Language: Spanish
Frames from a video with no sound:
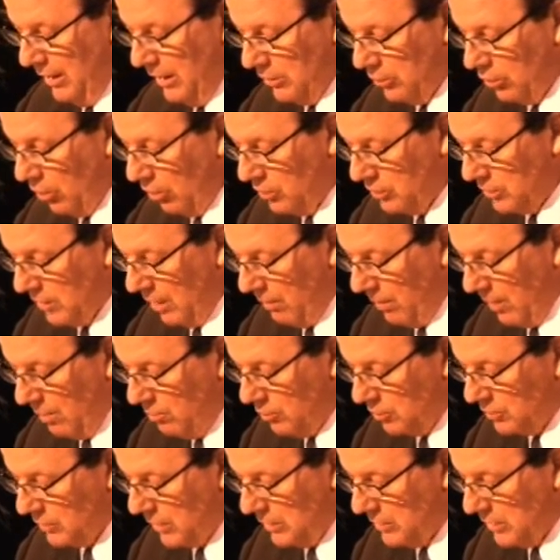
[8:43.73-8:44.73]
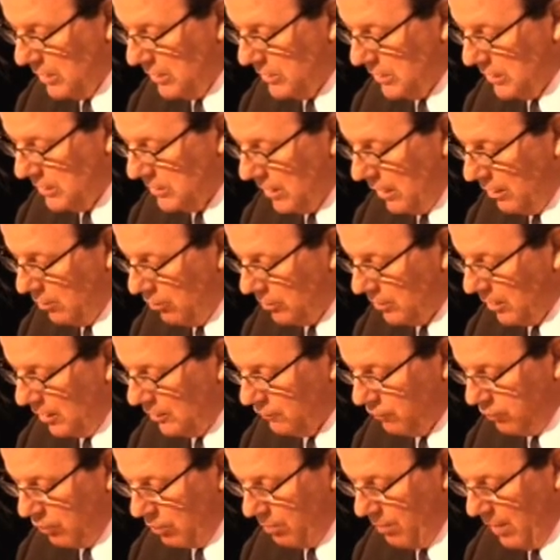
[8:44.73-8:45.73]
y todos sabemos que es necesario
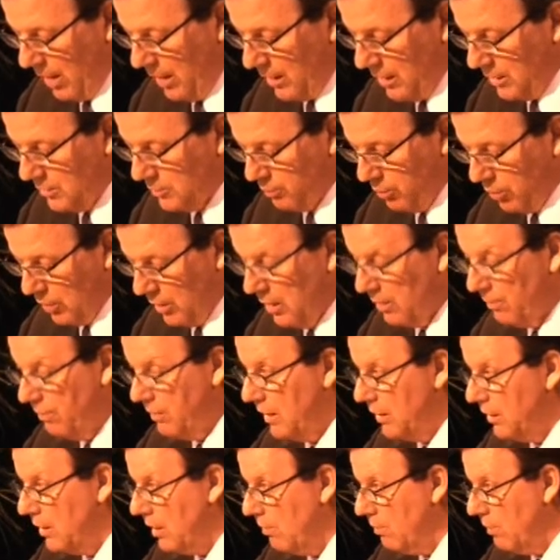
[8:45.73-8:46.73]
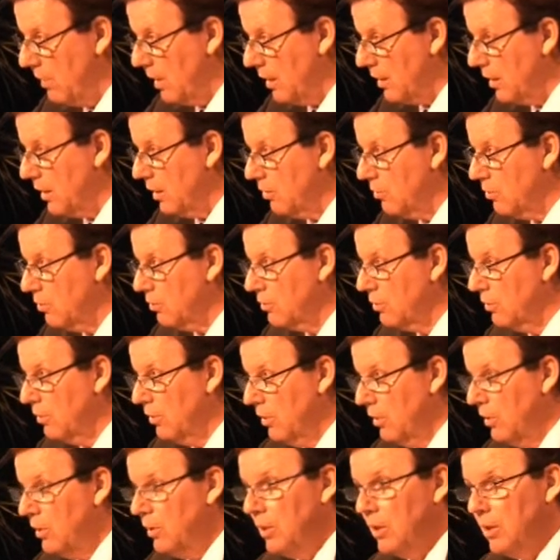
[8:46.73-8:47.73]
transformarlas por el bien de México
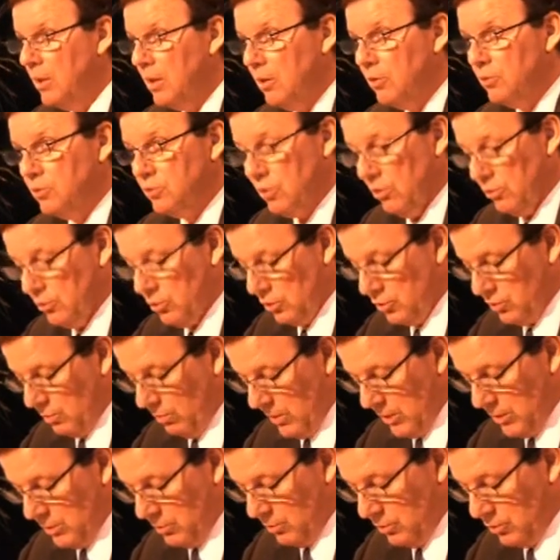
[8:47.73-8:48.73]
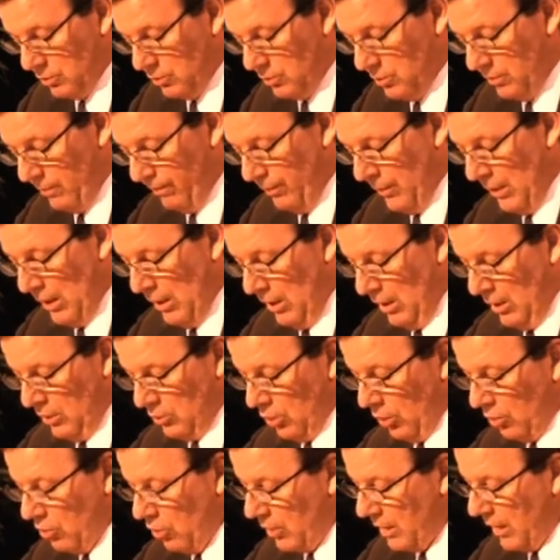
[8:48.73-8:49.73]
y de nosotros mismos.
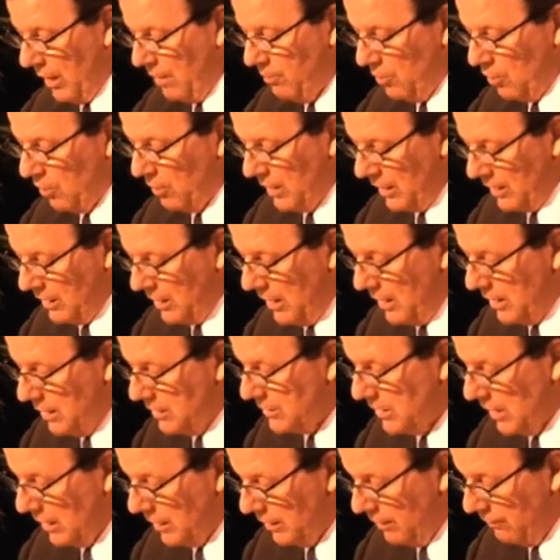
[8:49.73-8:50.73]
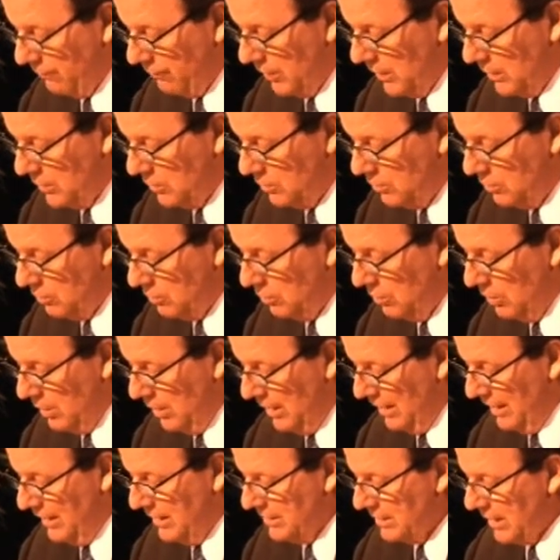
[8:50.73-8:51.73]
Todo cambio requiere sacrificio,
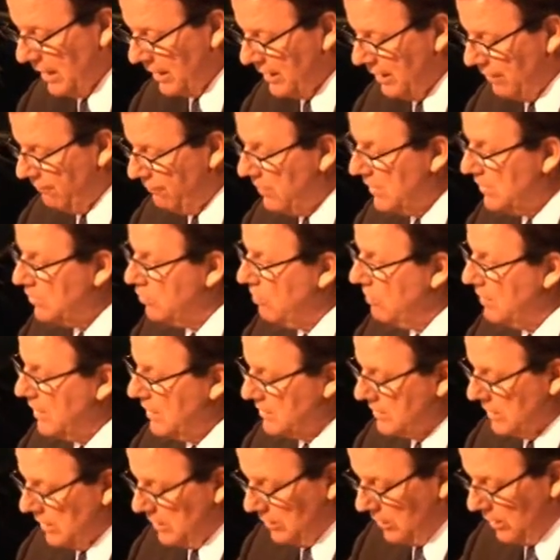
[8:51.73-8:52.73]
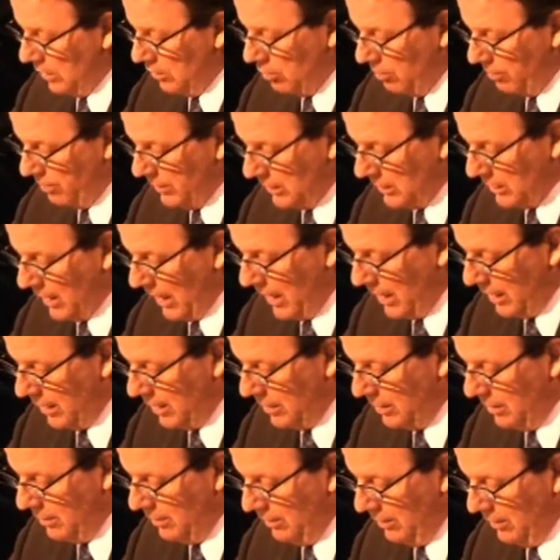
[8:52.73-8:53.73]
sacrificio en el sentido
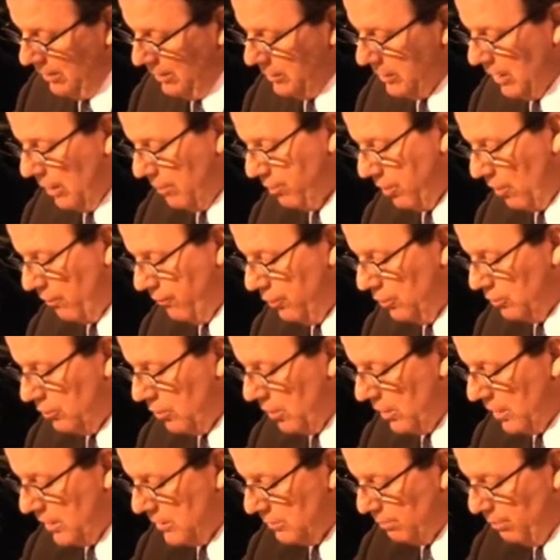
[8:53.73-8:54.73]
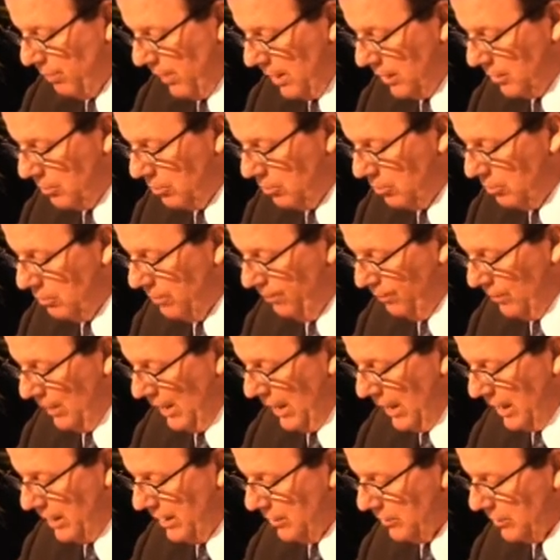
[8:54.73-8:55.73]
vital, del profundo respeto
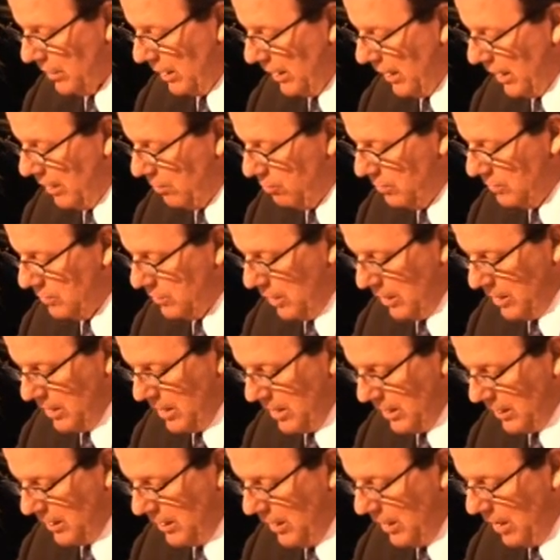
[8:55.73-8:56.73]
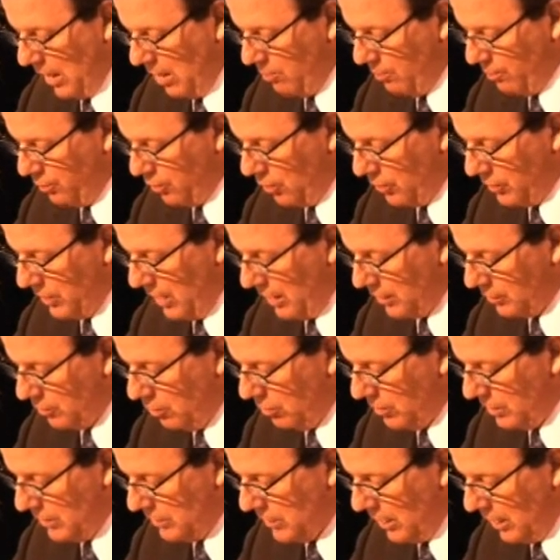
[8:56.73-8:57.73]
al entregar nuestra energía a un
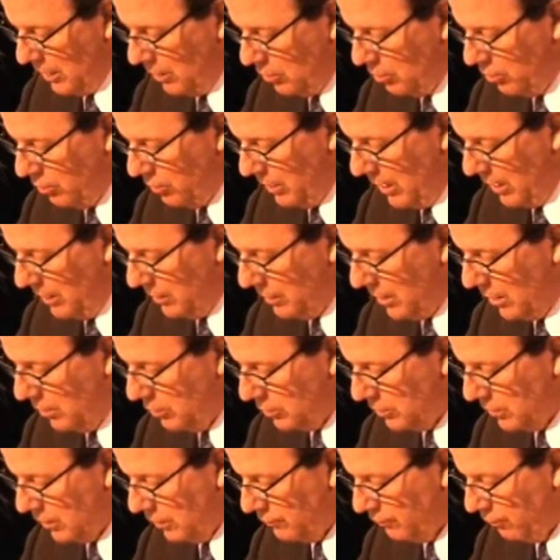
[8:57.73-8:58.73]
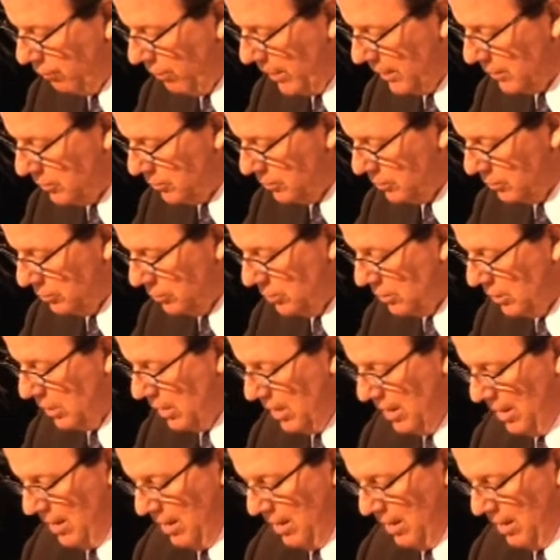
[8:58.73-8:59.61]
proyecto que sea incluyente en los esfuerzos,